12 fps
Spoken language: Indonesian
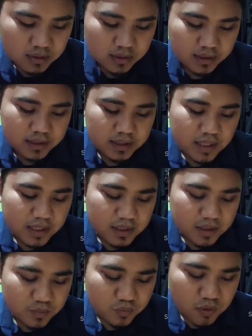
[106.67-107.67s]
eta
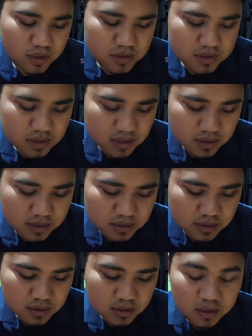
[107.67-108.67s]
kakara puasa
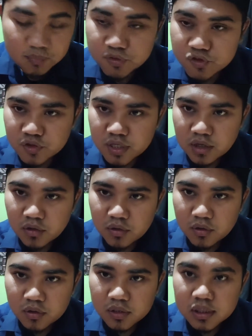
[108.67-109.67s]
lamun
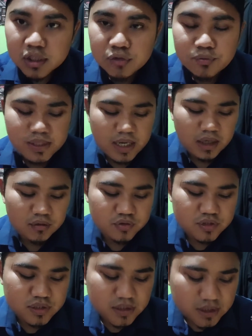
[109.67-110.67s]
sodako lewi
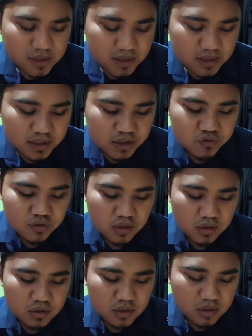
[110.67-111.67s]
alus dei da
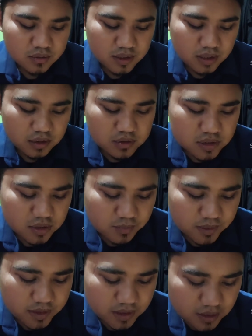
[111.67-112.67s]
sodako lewi alus
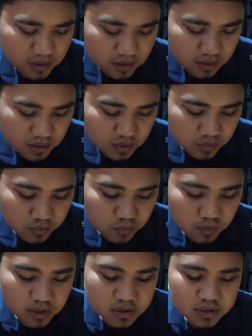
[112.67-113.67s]
daripada
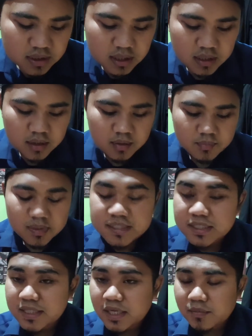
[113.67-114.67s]
puasa
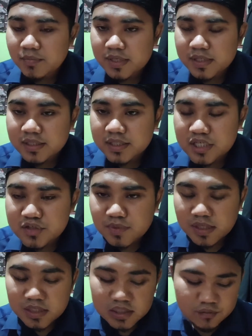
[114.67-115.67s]
maca takbir jeng
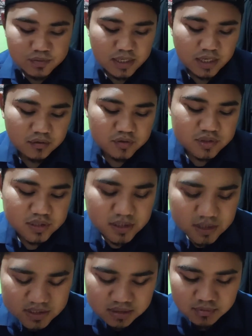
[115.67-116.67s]
tasbih lewi alus
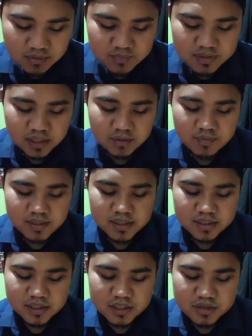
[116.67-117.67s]
dei sabab takbir
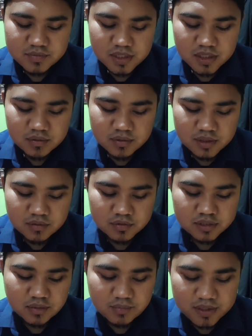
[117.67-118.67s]
jeng tasbih lewi
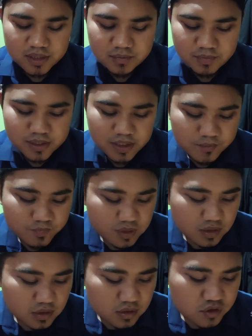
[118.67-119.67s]
utama daripada
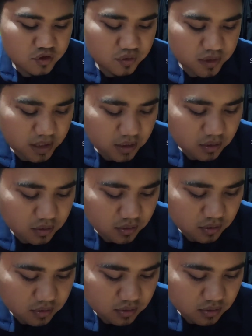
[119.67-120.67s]

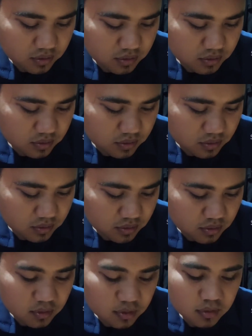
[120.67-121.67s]
sodako
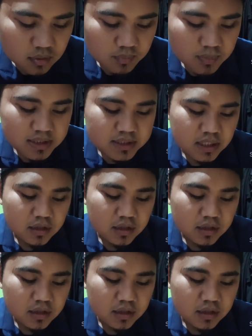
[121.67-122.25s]
maca